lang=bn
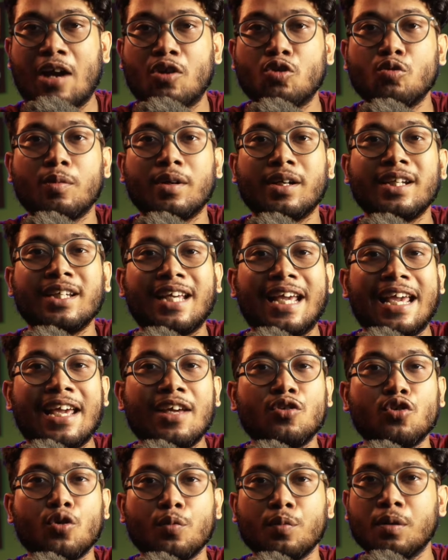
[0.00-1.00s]
আনুমানিক
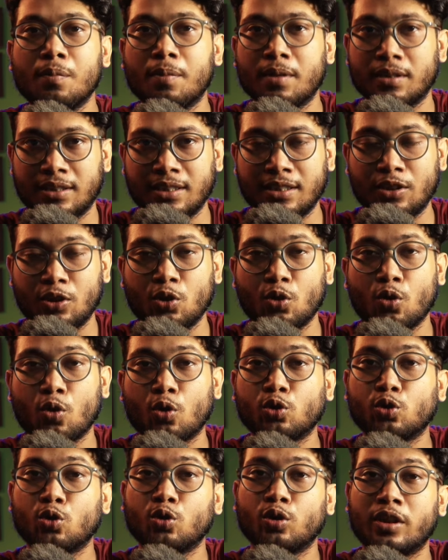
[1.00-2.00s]
এই ছবির বাজেট
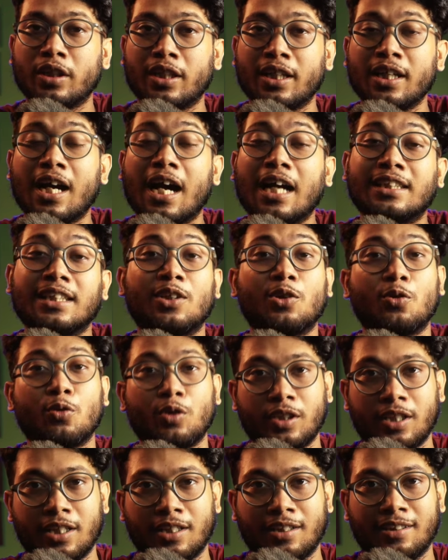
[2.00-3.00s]
নশো থেকে হাজার
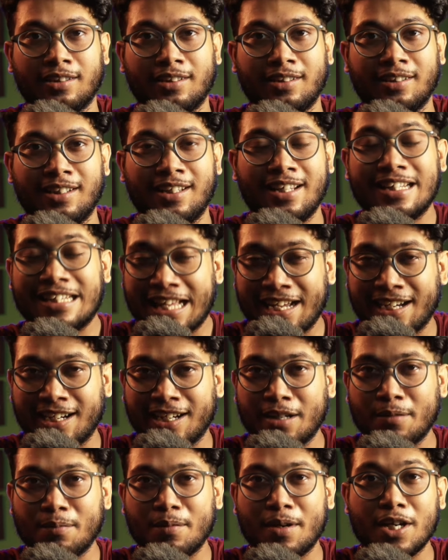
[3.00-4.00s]
কোটি টাকার
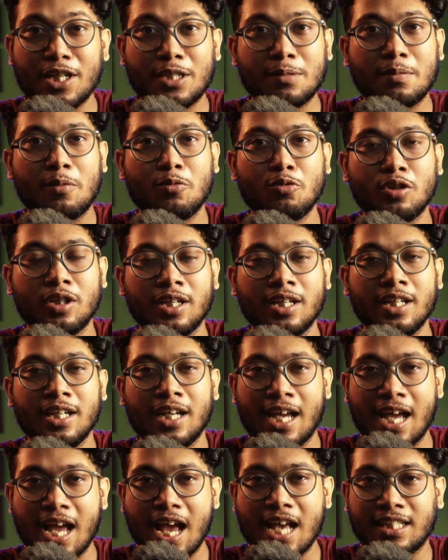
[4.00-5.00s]
দেখার মহেশবাবুকে
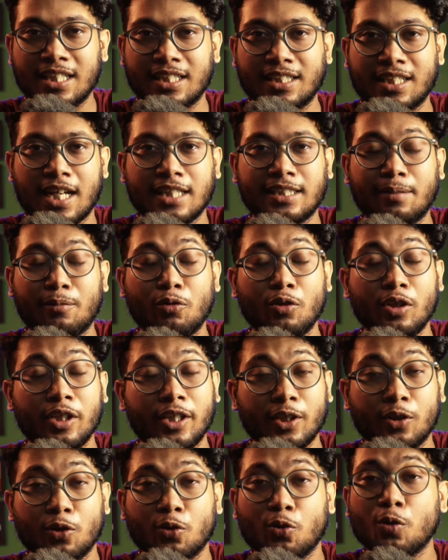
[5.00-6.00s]
এস এস
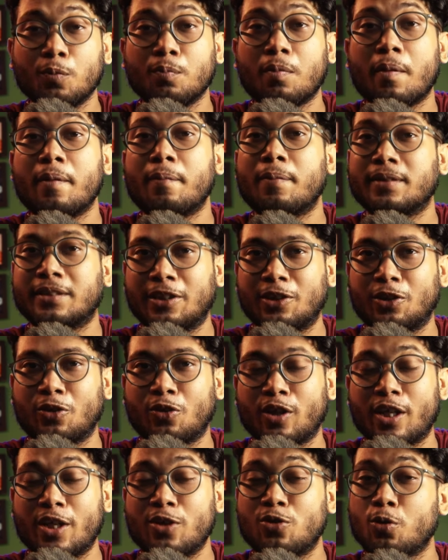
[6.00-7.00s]
রাজামৌলিক এরকমভাবে প্রেজেন্ট
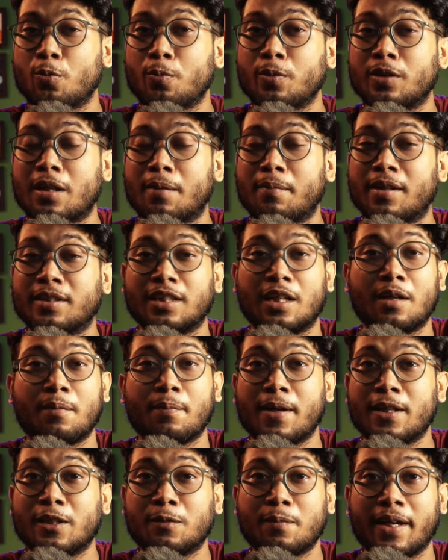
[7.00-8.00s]
করে এই ছবিতে আমরা
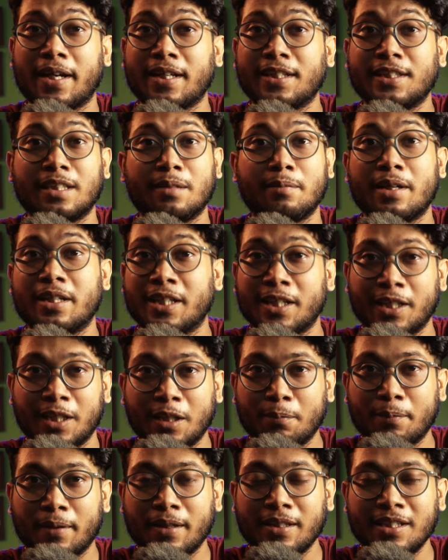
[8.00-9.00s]
সারপ্রাইজ প্যাকেজ হিসেবে আর কী
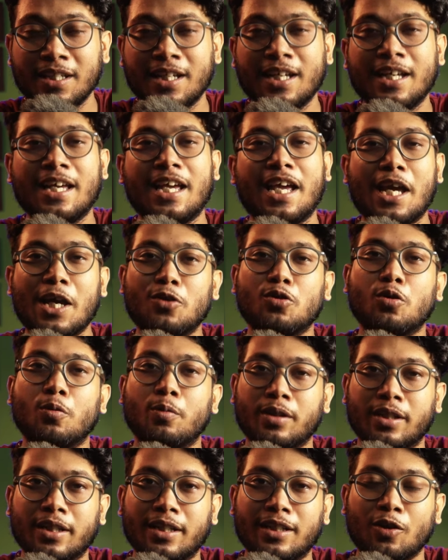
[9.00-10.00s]
কী পাই এই
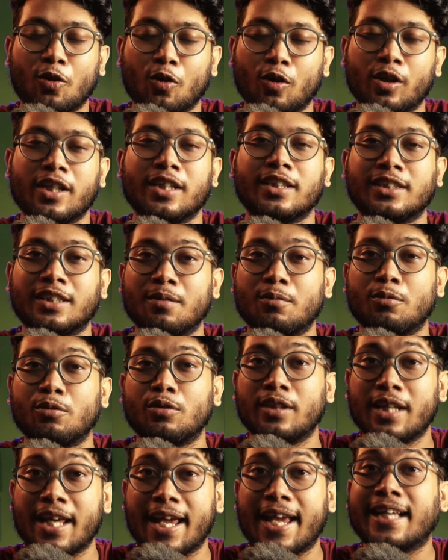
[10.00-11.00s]
ছবিটা নিয়ে অডিয়েন্সের
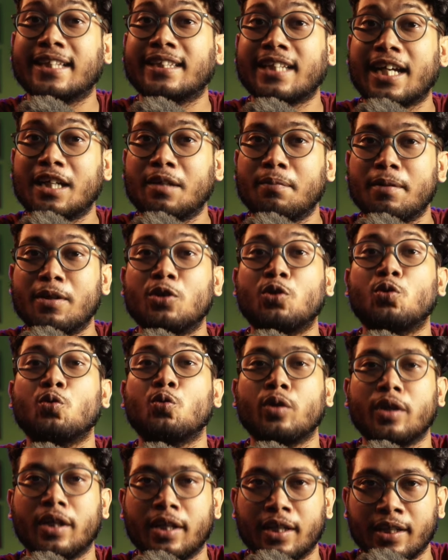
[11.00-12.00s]
মধ্যে এক্সাইটমেন্ট
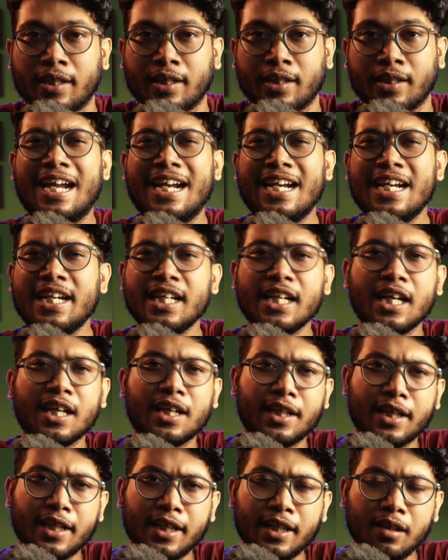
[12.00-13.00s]
তুঙ্গে
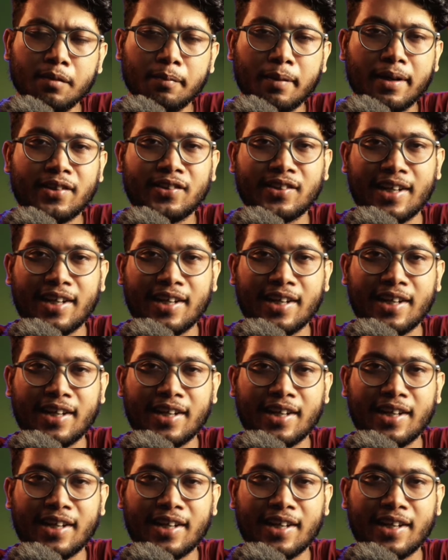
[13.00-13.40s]
এনটিআর নীল বা